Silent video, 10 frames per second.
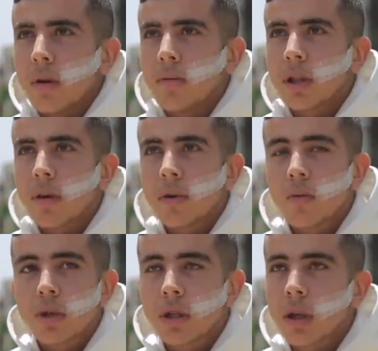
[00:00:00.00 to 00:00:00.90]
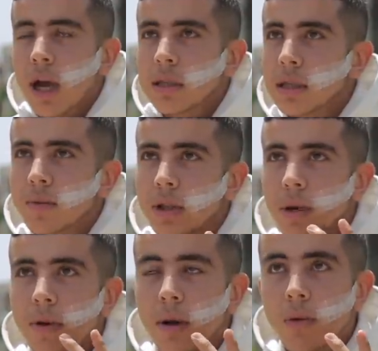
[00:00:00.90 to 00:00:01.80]
من ضربني وجهي حسيت
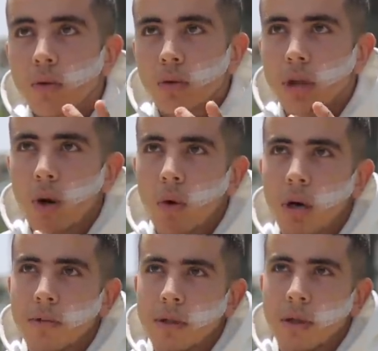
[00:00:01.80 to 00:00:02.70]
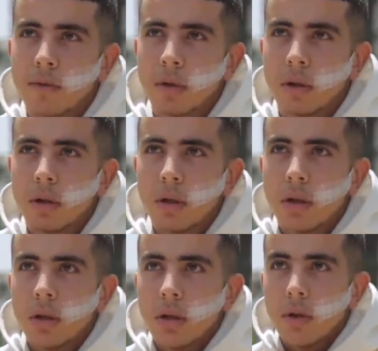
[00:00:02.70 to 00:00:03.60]
بالضبابه والدوخه بزاف
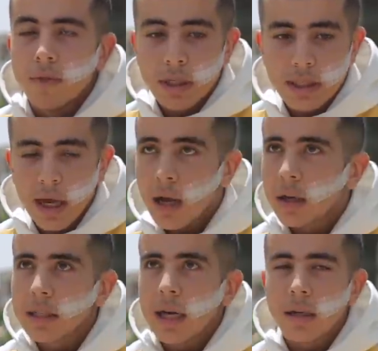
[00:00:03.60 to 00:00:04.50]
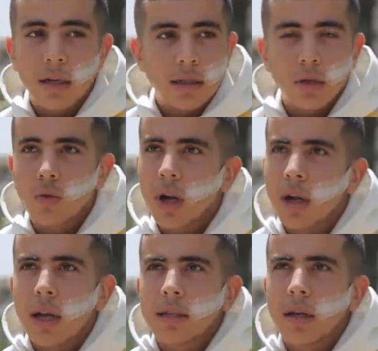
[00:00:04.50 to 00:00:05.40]
ديك الساعه كانت عندي كاسه دوره
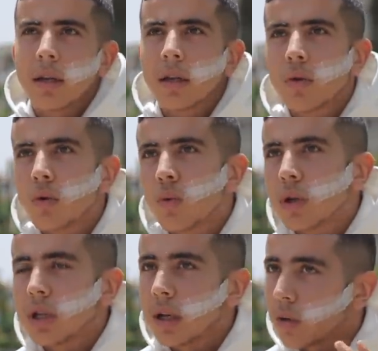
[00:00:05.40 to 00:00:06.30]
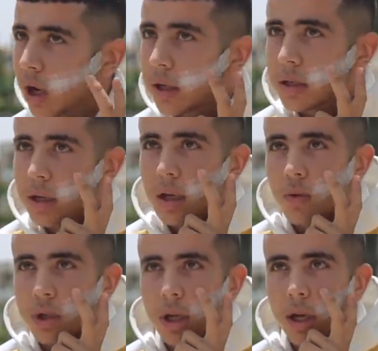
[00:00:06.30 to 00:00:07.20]
قلعت عليا ولويت عليا وخليت على
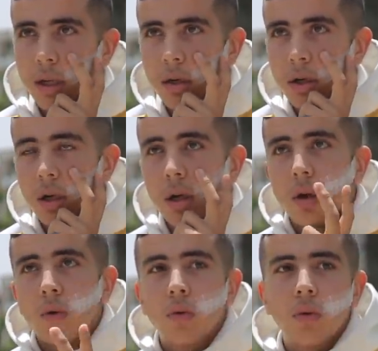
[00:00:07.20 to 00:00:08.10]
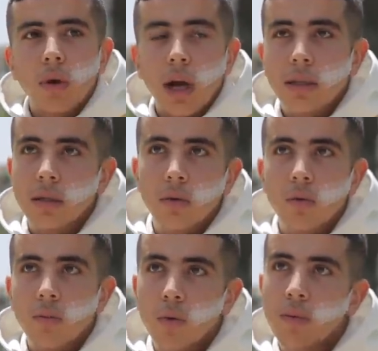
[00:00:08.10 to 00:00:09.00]
وجهي هيدا وحد
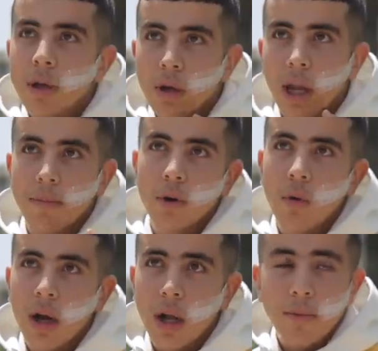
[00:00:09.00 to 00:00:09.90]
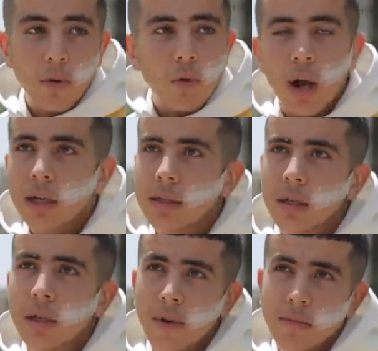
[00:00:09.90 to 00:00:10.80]
ومني ضربني وهرب واحد
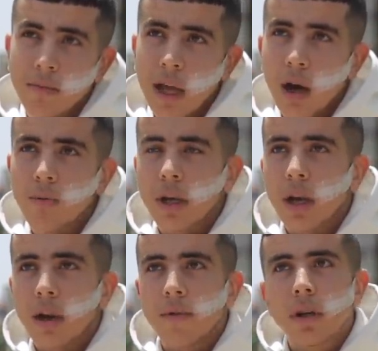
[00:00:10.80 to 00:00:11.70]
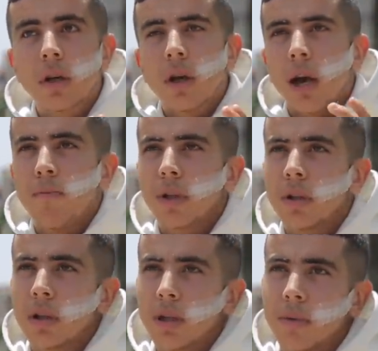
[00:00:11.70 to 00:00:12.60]
السيد فهمتي من الحاومه كيعرفني
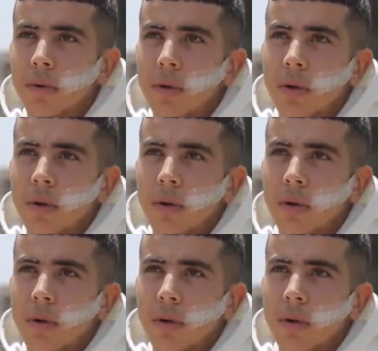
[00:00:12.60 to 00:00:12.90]
هبطني الطبيب